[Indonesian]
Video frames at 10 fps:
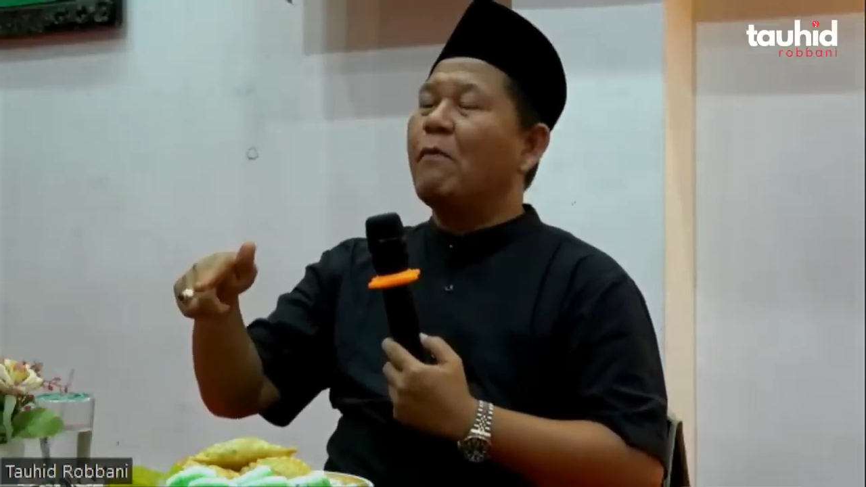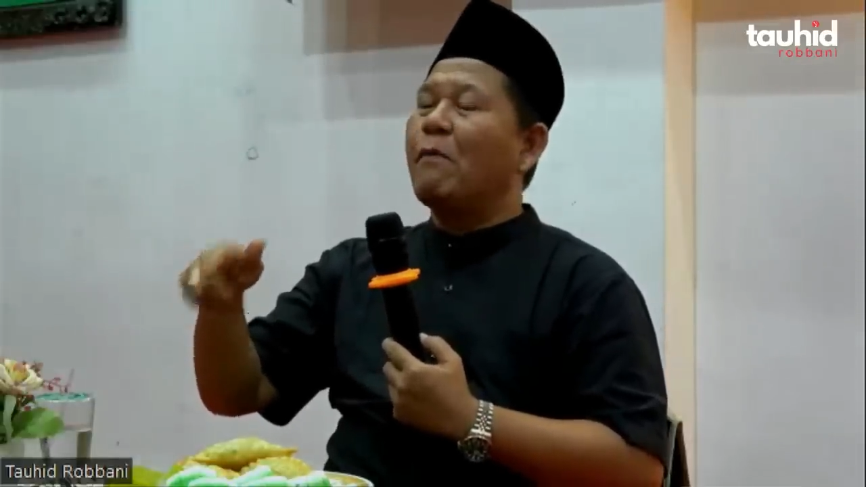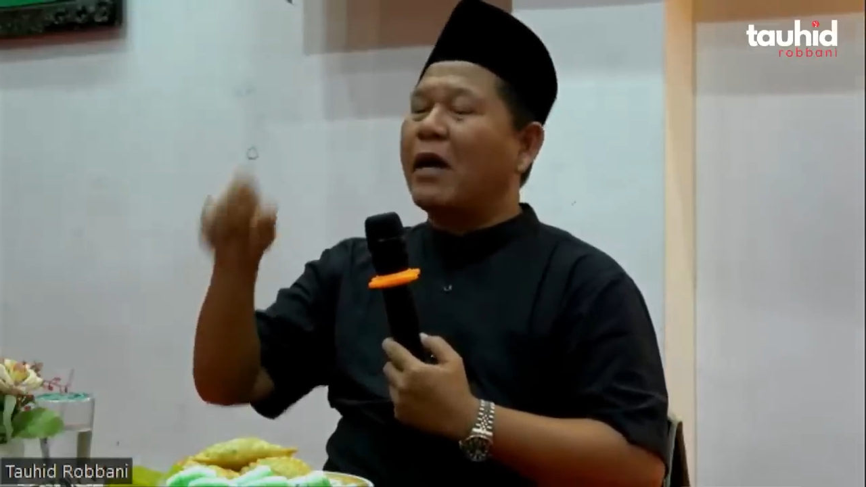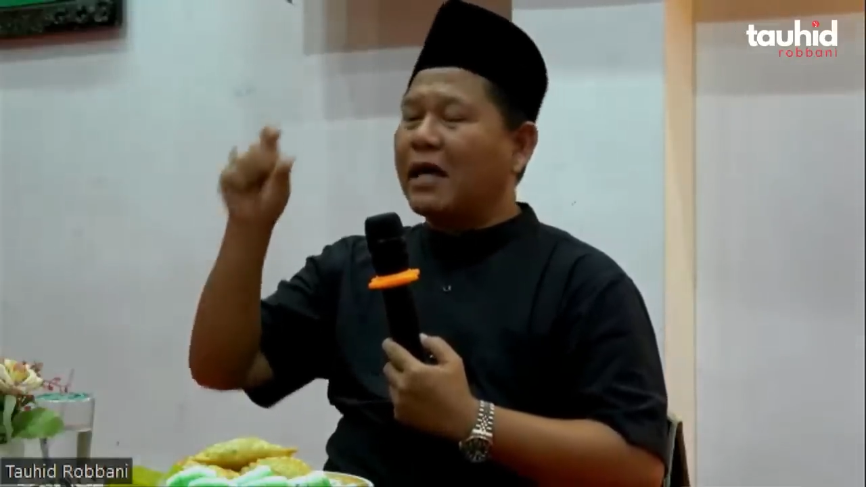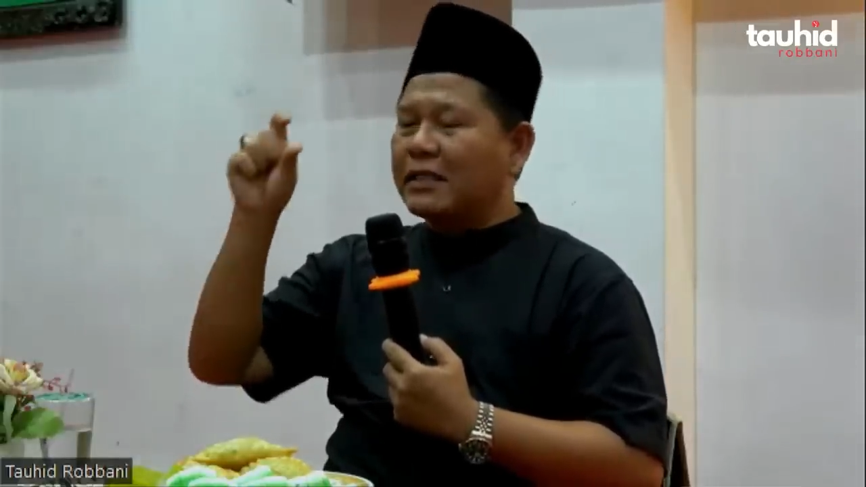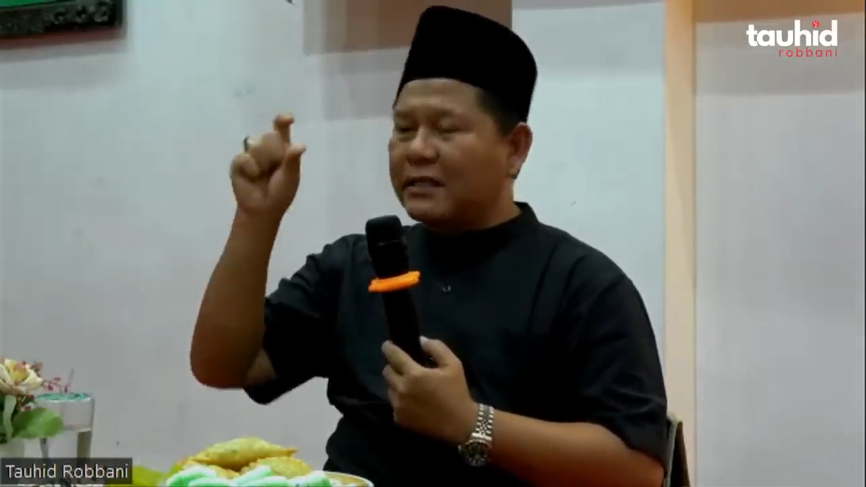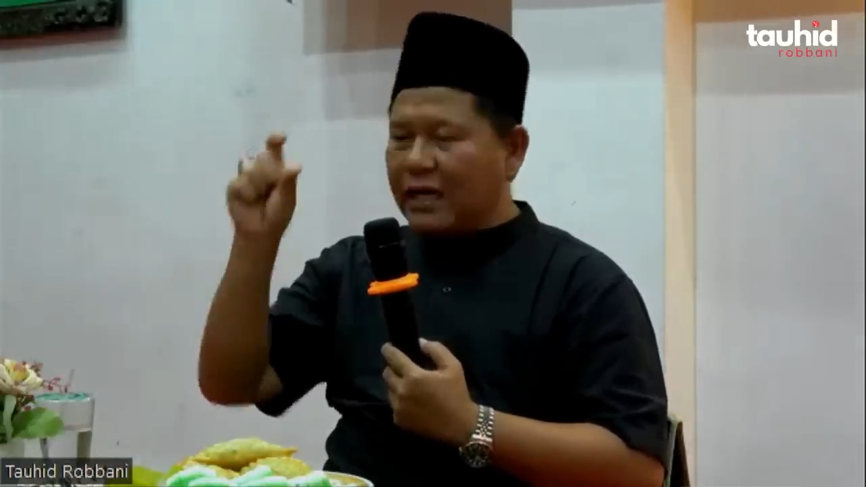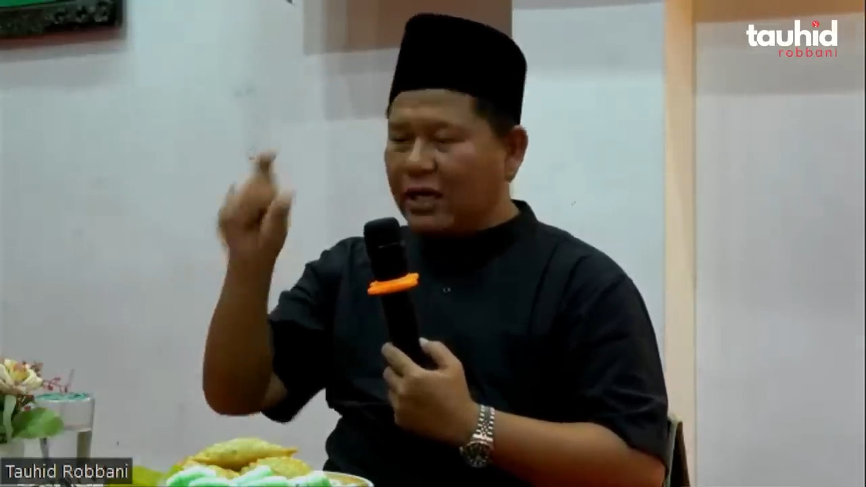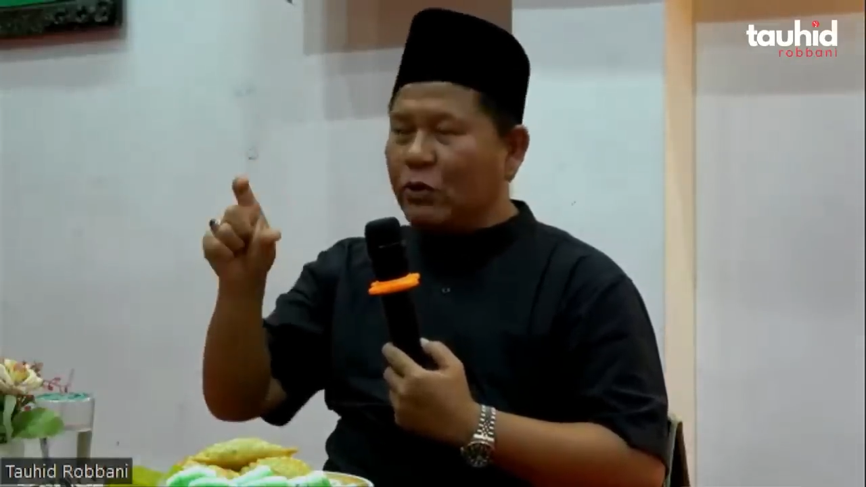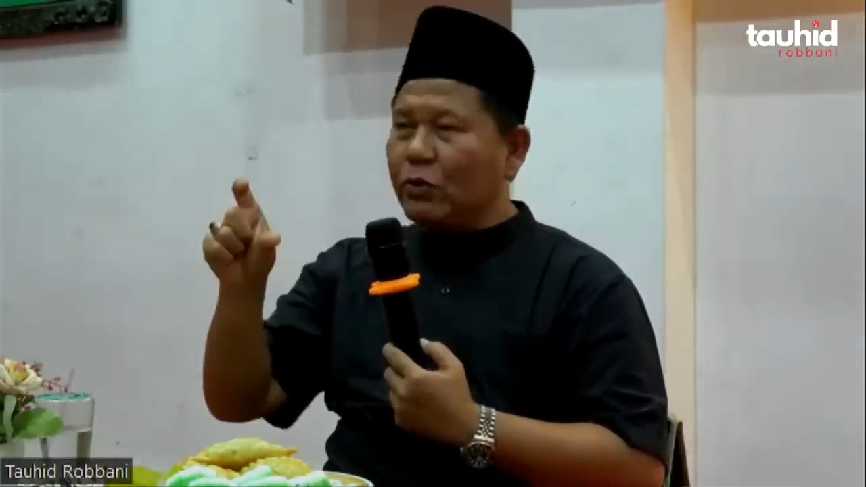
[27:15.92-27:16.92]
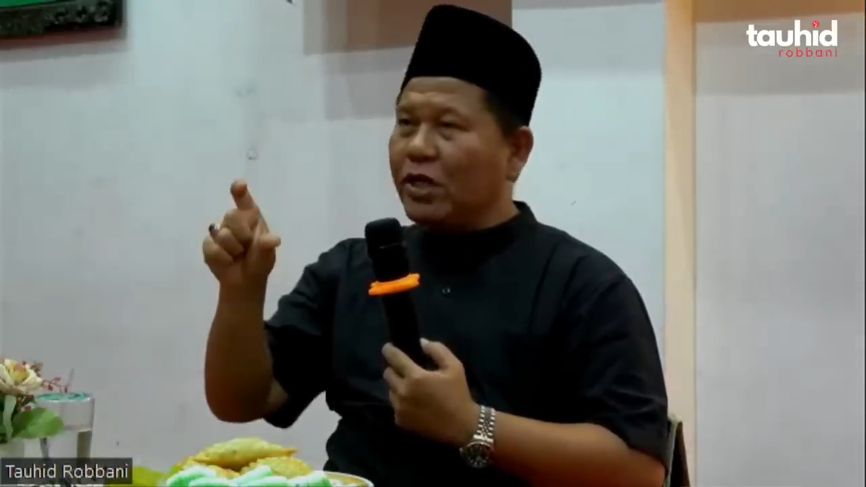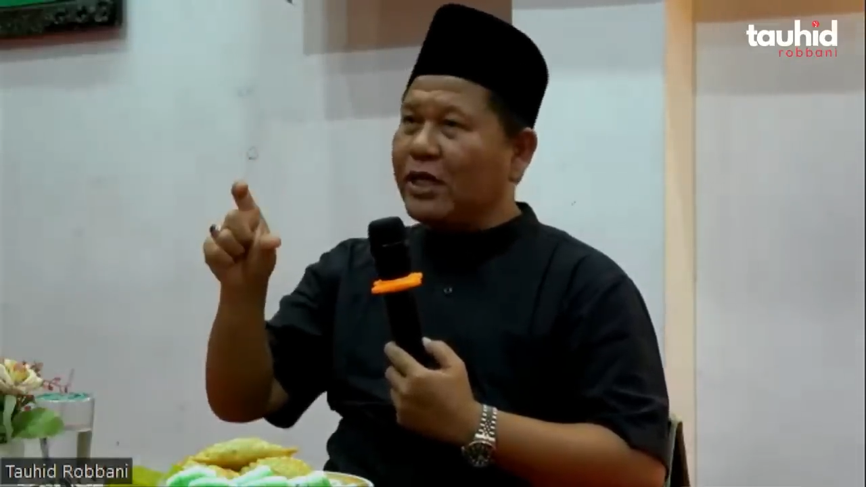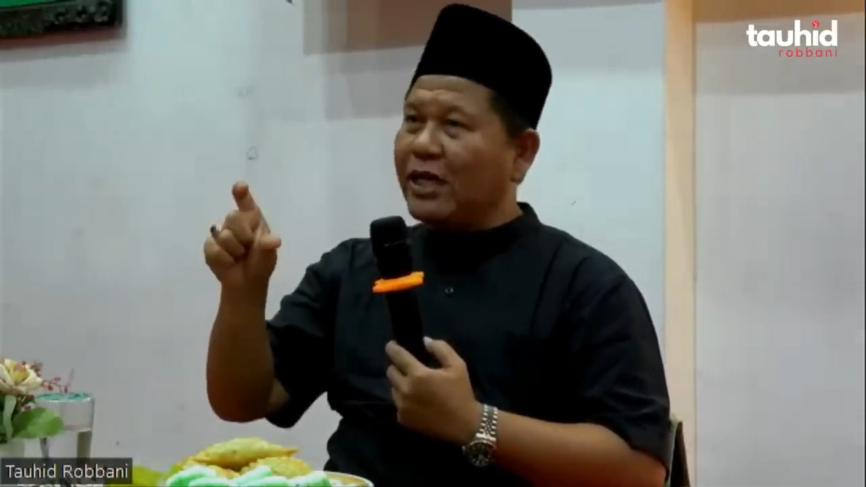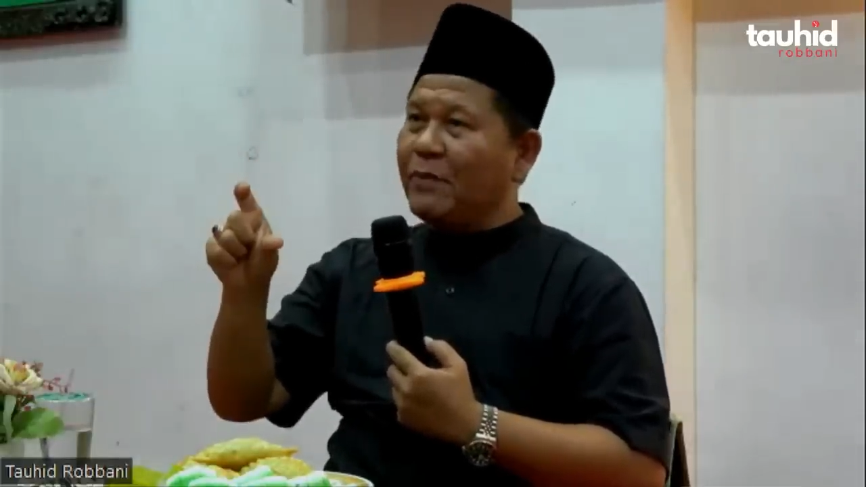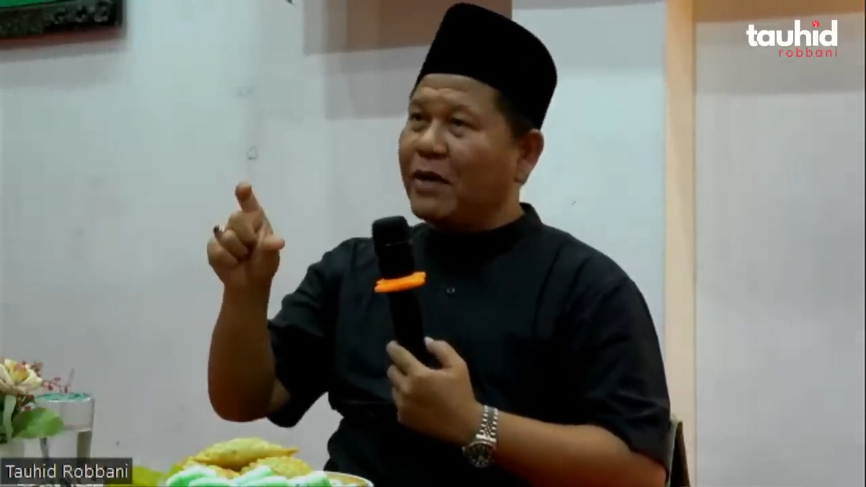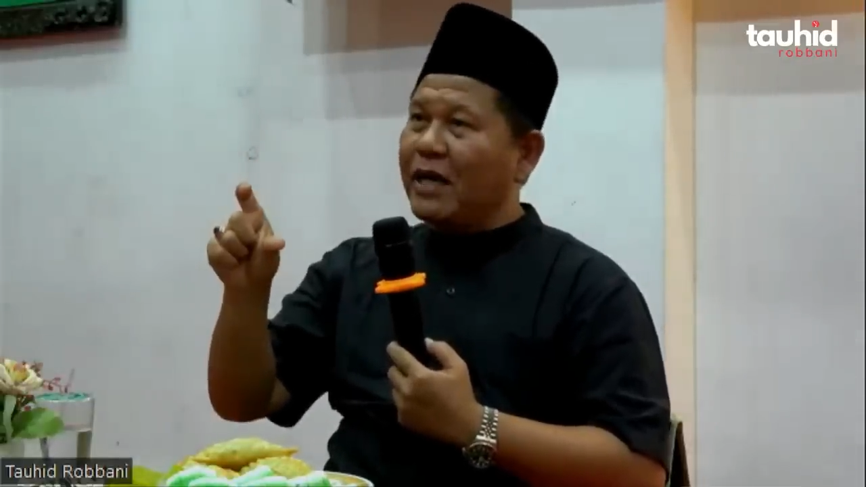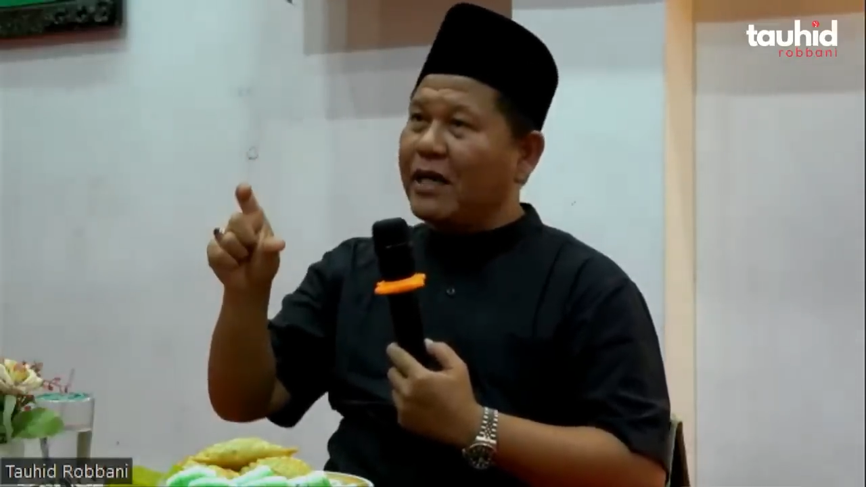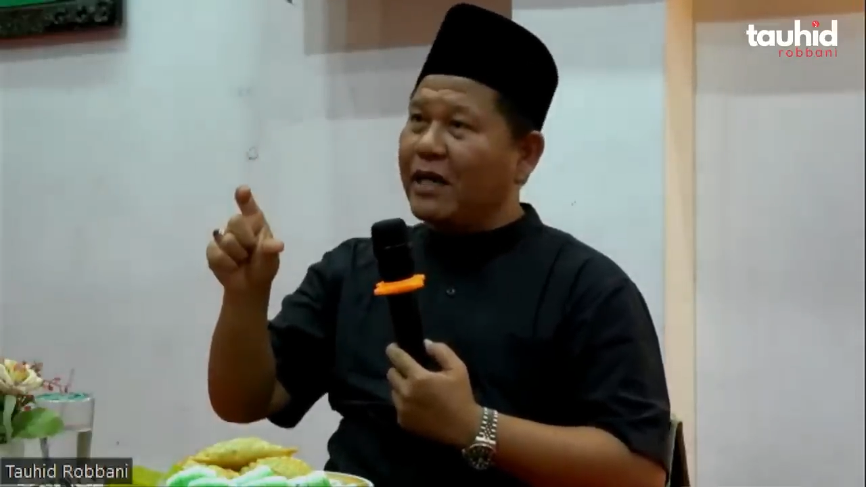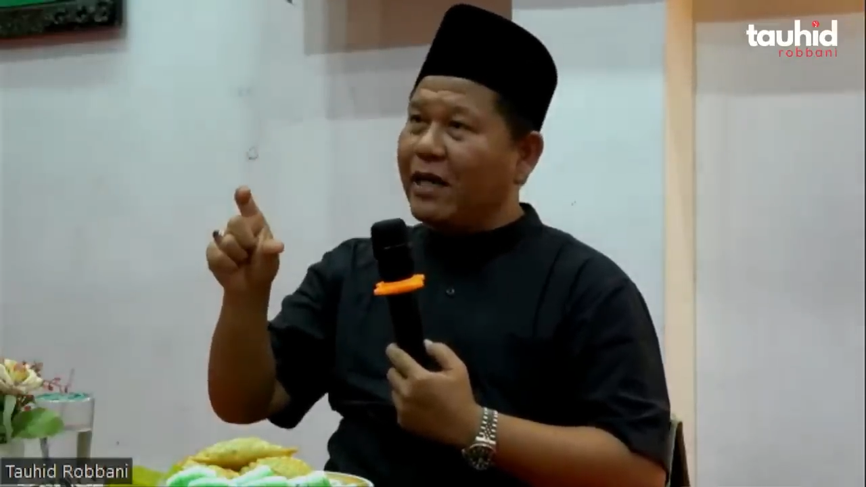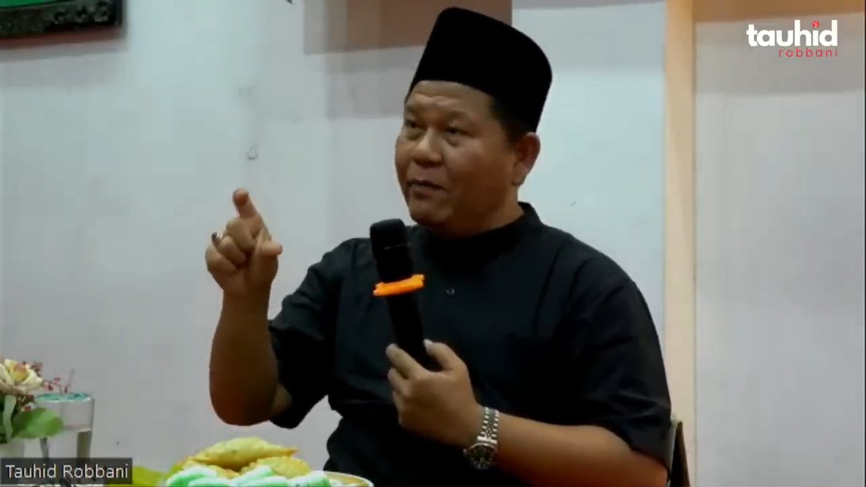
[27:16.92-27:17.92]
Pada saat itu terjadi pada
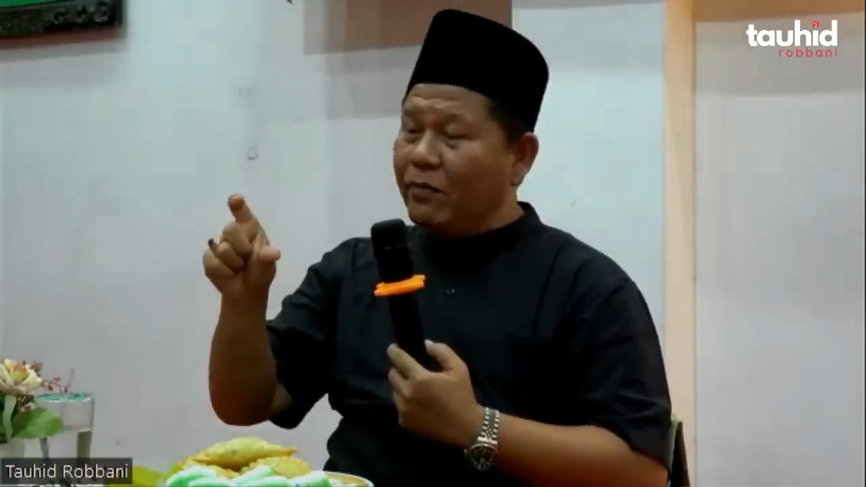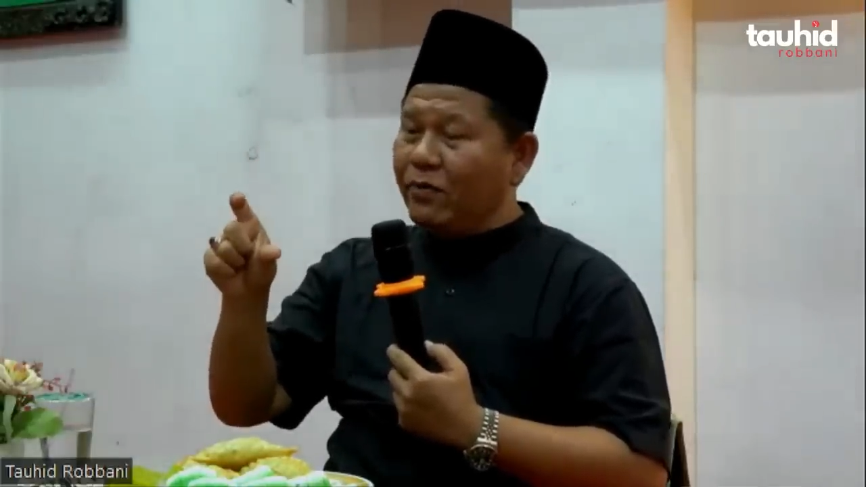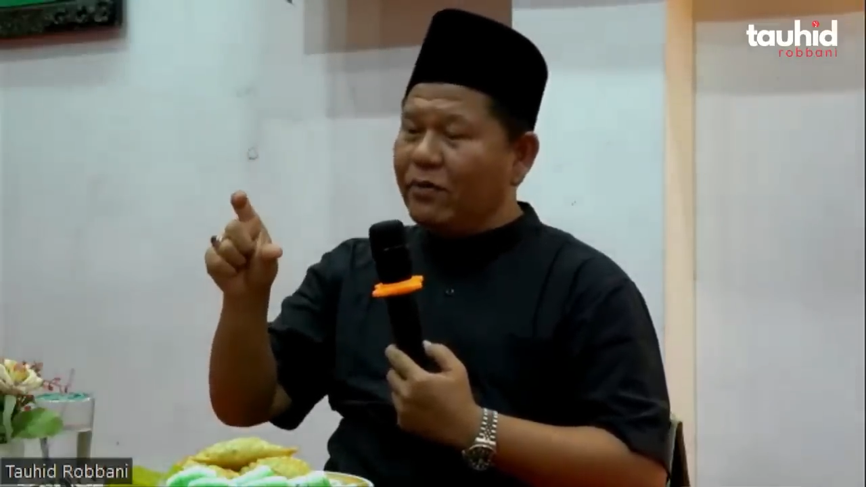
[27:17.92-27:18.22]
diri ibu,